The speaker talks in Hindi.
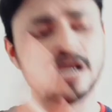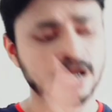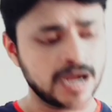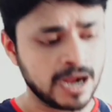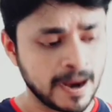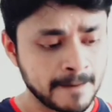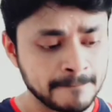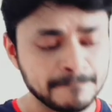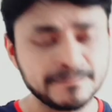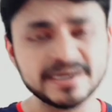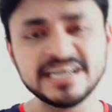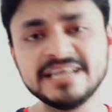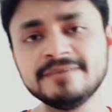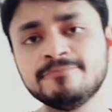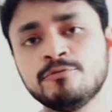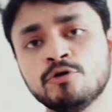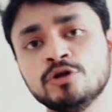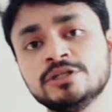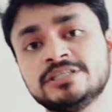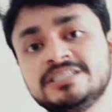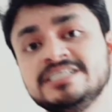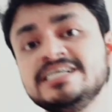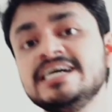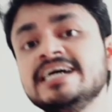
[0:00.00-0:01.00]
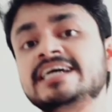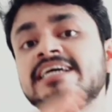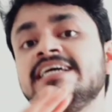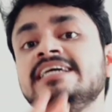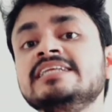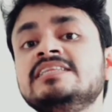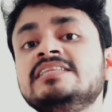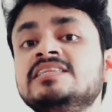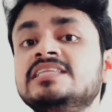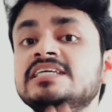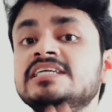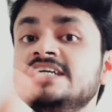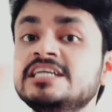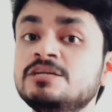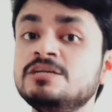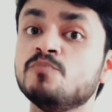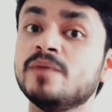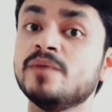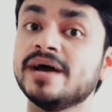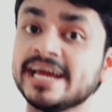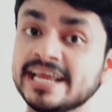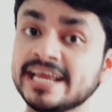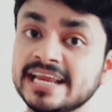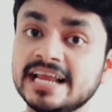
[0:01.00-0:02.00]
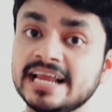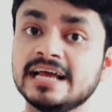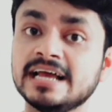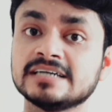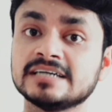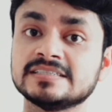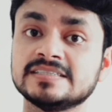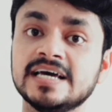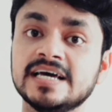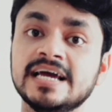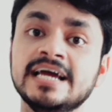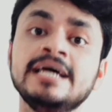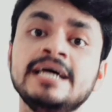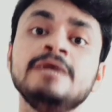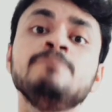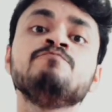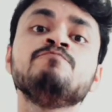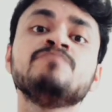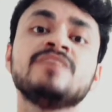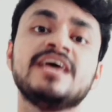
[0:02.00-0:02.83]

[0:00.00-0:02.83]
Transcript: कंपनी बोलती है कि तीन महीने लगते हैं